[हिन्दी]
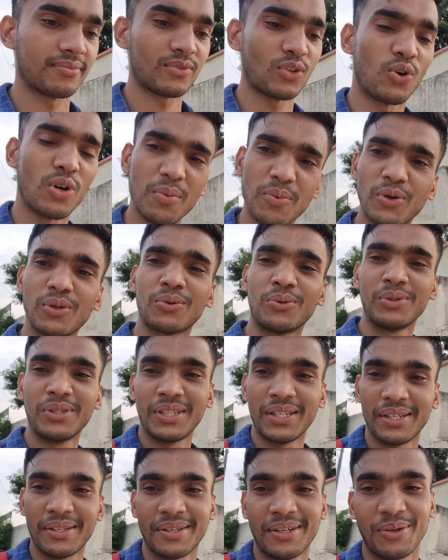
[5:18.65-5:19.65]
थोड़ी बहुत खुशी
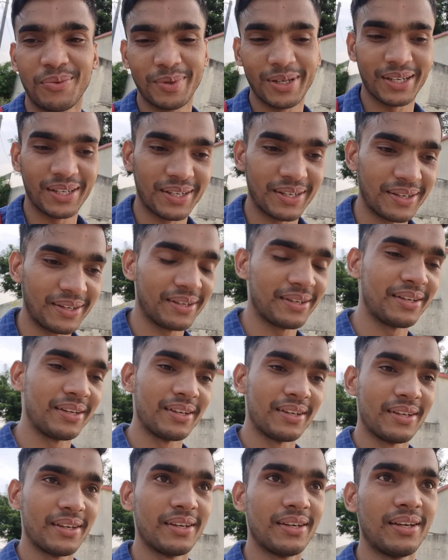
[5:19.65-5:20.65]
है गांव में आने
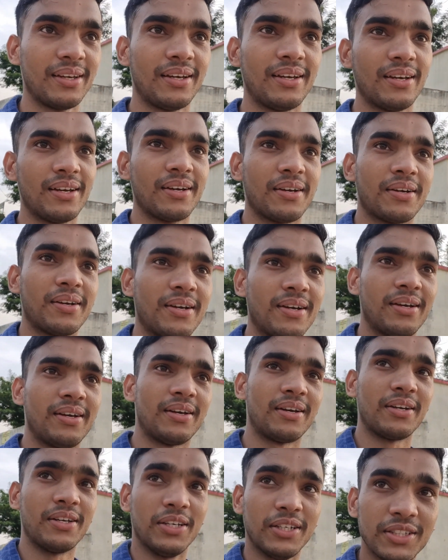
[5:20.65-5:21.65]

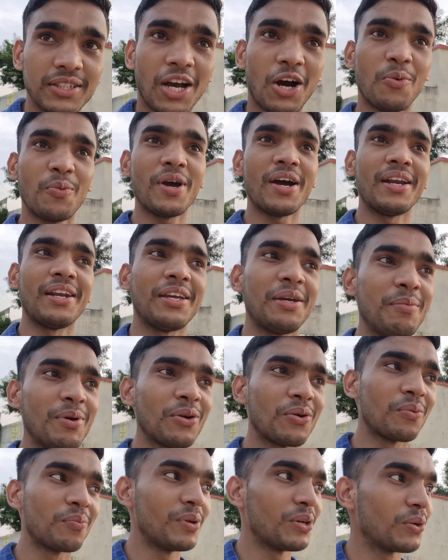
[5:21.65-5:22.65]
की इस गांव में आने की मेरे
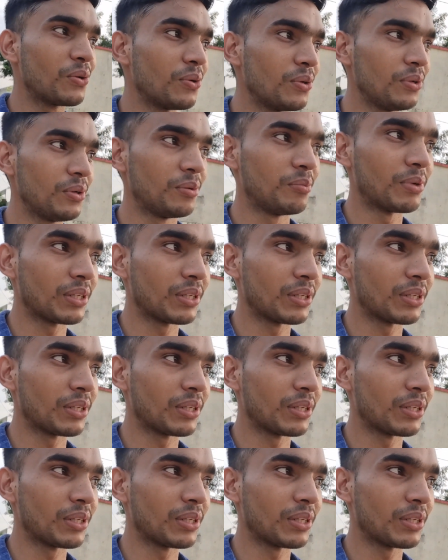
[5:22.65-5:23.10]
को बिल्कुल